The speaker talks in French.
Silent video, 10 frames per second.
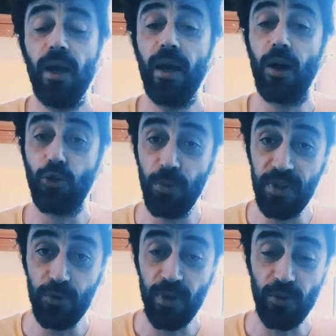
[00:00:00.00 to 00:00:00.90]
Et en
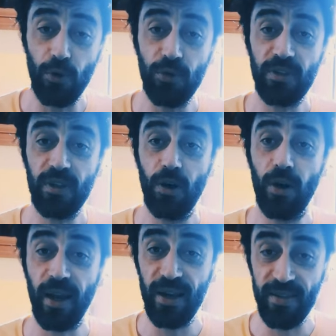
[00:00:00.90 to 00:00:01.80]
2018, elle sera aussi
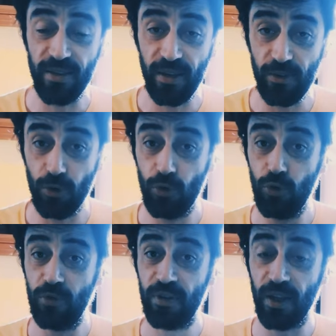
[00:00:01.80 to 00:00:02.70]
réalisatrice
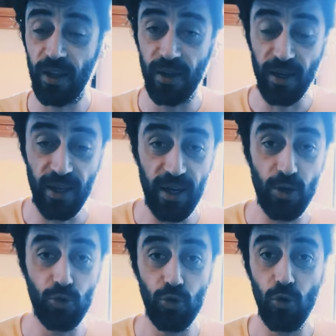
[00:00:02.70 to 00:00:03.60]
d'une série dans laquelle elle
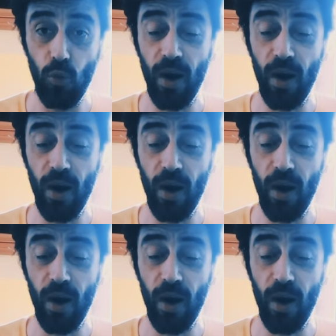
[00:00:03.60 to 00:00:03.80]
joue,